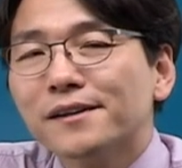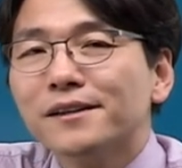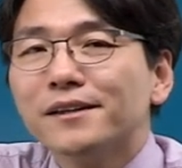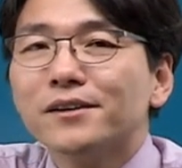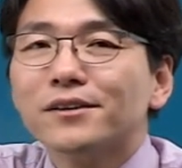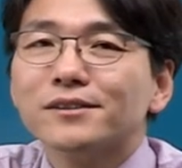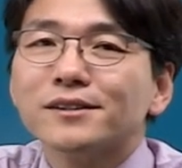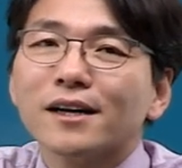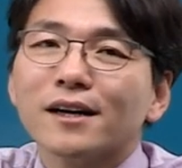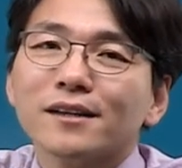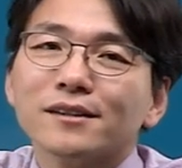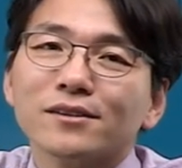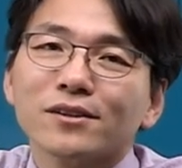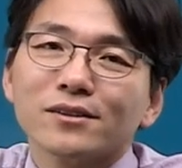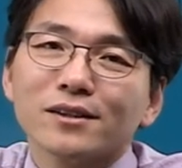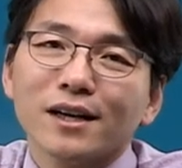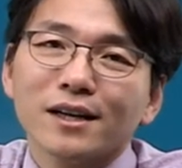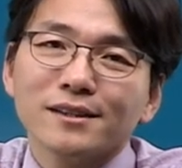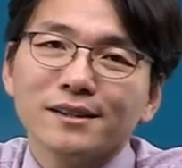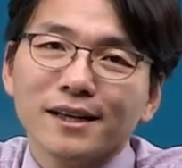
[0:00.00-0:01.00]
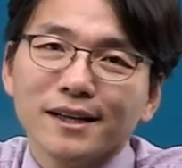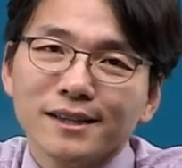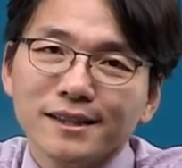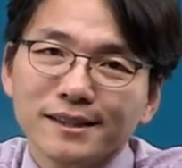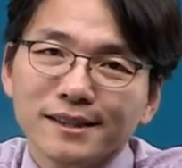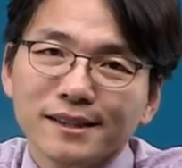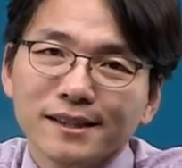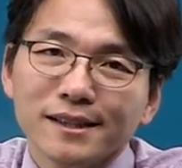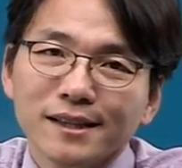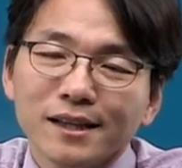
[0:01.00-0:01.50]
이런 생각이 들었다는
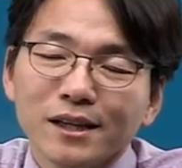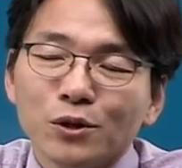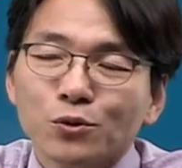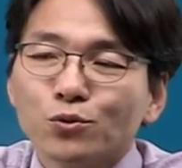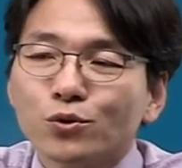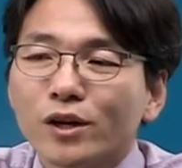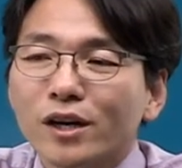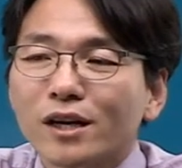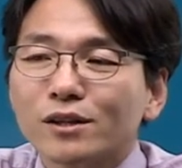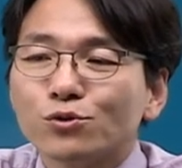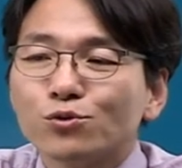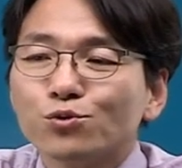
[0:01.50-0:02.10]
얘기는 우리가